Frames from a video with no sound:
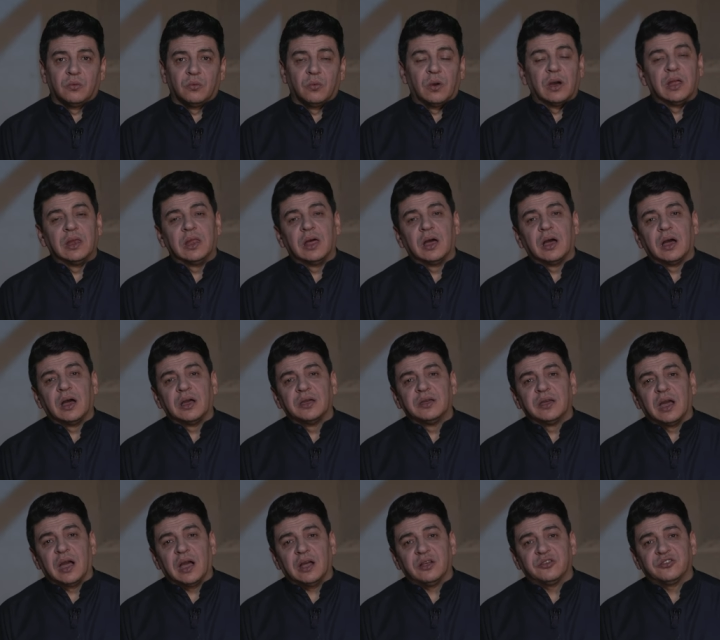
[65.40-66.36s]
ولا
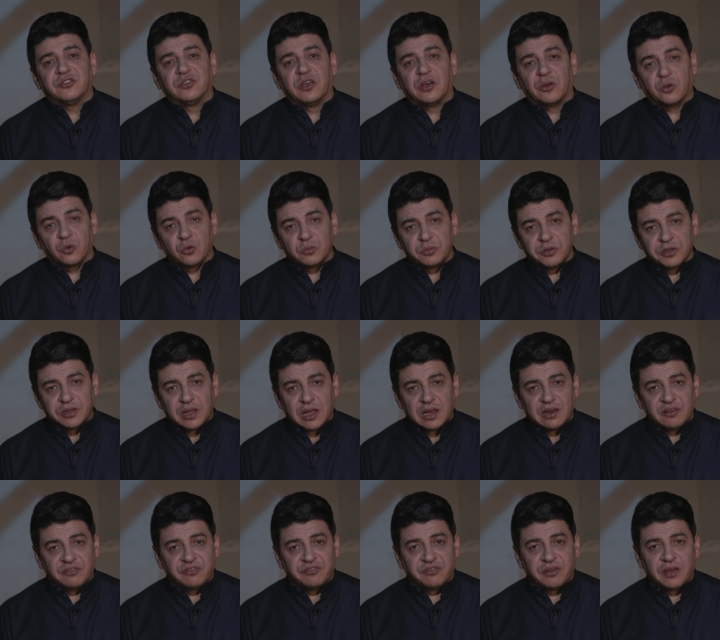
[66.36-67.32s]
يحصر من
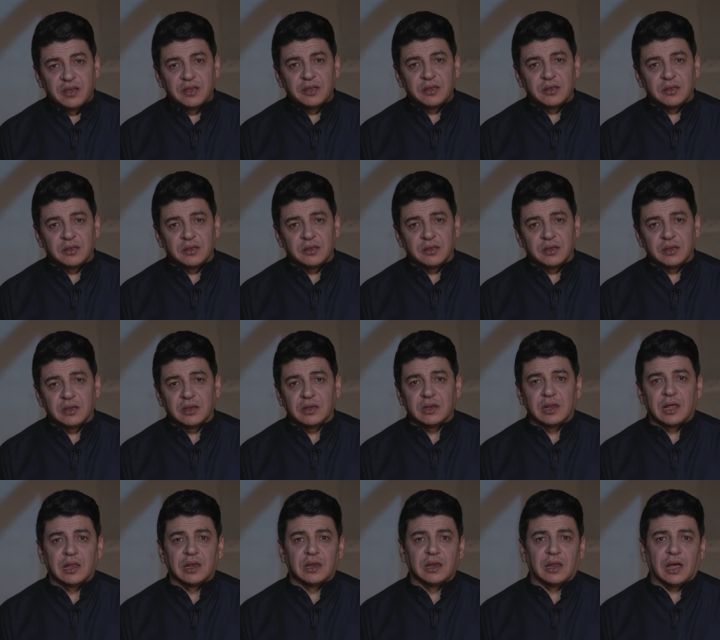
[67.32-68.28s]
الفيء
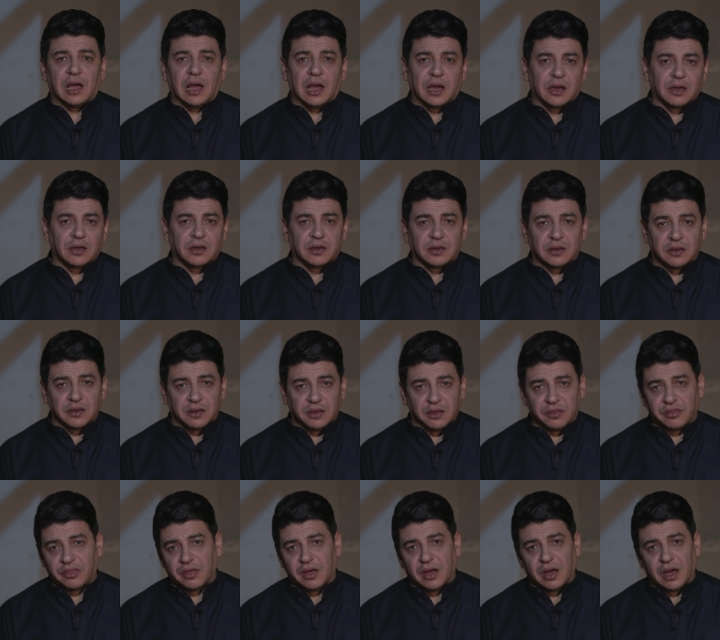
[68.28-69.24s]
الى الحق
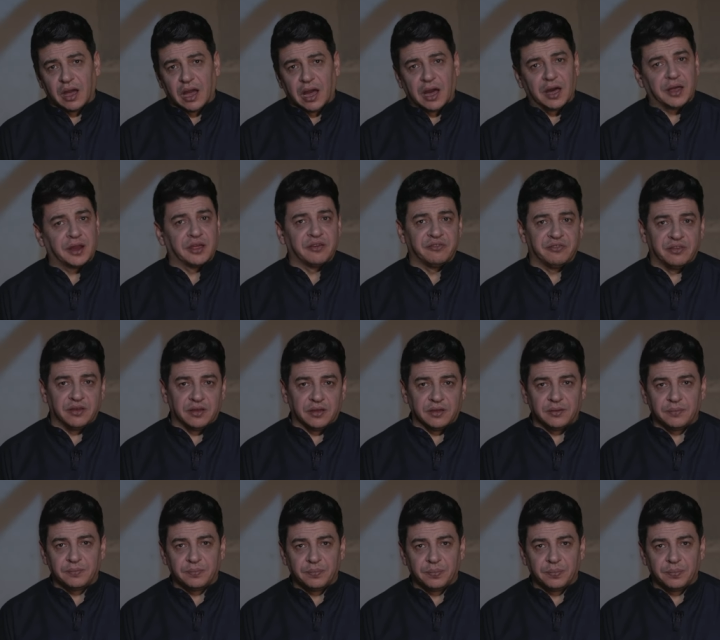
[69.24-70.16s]
اذا عرفه